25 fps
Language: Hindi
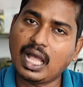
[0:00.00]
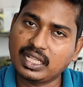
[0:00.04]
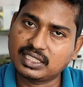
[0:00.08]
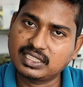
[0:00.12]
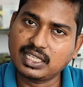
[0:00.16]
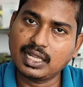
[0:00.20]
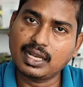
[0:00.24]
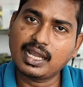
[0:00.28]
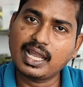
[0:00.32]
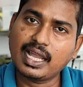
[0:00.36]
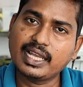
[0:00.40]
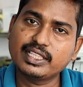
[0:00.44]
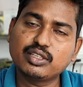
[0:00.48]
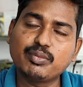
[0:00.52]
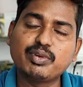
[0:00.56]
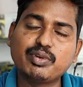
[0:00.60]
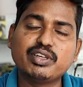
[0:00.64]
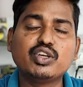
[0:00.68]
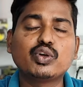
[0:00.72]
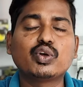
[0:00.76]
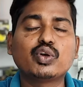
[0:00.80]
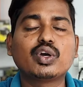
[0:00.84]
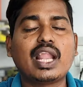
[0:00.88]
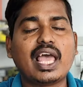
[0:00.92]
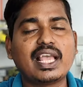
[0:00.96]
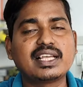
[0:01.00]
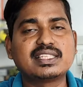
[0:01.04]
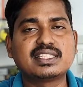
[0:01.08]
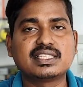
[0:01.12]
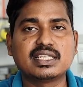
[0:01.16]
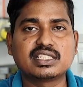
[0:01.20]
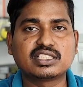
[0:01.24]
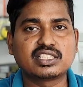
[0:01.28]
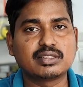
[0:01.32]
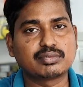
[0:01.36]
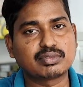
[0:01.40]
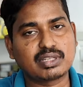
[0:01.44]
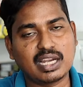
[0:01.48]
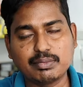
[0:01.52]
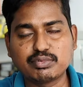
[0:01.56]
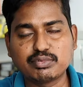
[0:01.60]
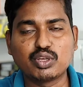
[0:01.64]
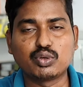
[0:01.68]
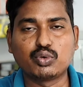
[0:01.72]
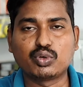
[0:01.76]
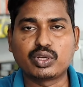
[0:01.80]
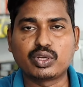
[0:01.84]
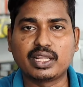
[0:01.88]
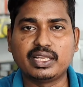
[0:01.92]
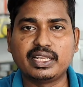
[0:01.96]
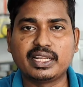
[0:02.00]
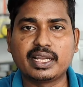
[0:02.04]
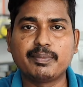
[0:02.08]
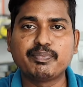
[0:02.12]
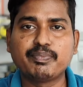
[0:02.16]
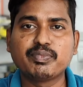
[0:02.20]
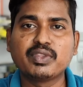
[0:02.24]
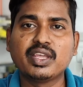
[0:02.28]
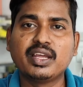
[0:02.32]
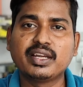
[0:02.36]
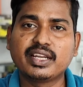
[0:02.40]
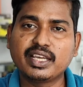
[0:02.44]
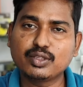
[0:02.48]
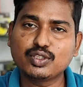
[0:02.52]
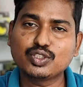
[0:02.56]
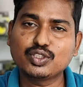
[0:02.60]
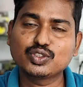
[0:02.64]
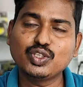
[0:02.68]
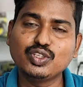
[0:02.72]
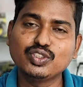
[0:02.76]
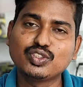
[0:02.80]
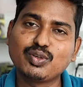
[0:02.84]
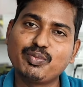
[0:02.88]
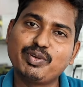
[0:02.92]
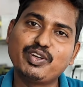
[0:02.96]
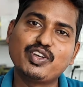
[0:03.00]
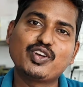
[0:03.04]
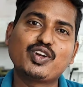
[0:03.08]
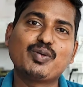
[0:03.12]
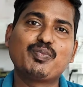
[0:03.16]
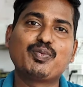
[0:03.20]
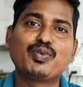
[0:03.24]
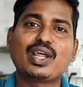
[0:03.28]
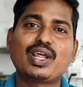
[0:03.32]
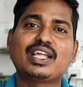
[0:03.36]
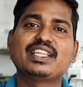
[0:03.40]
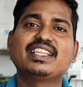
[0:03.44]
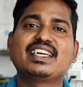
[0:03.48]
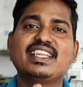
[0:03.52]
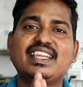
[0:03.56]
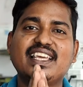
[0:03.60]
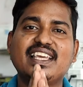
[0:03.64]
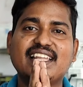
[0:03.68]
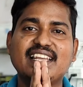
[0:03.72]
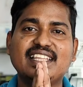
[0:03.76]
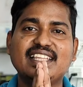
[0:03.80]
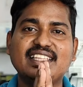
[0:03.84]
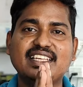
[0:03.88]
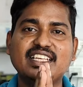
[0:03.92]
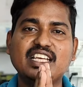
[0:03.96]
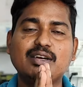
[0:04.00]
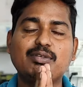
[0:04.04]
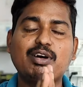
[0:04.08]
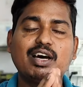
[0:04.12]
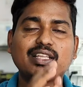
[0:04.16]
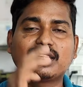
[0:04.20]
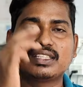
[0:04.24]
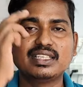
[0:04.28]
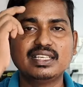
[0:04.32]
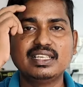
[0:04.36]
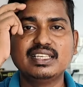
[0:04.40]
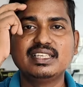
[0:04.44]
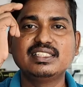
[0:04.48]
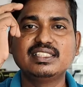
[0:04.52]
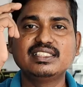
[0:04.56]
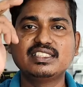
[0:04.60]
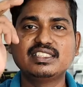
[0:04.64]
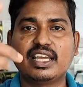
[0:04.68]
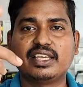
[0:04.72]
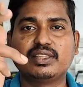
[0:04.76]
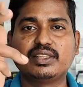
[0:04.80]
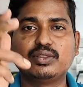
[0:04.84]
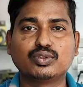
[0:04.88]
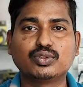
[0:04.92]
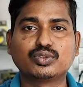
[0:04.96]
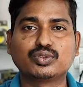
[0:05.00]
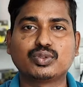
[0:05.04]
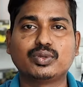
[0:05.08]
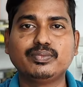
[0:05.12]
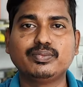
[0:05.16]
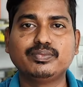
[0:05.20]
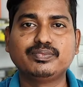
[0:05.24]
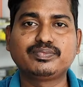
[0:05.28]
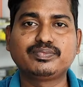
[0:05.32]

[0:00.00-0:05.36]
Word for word: अच्छा लगा है तो वीडियो को लाइक से सब्सक्राइब जरूर कर लेना ठीक है दोस्तों वीडियो को पूरा देखने के लिए धन्यवाद जय हिंद दोस्तों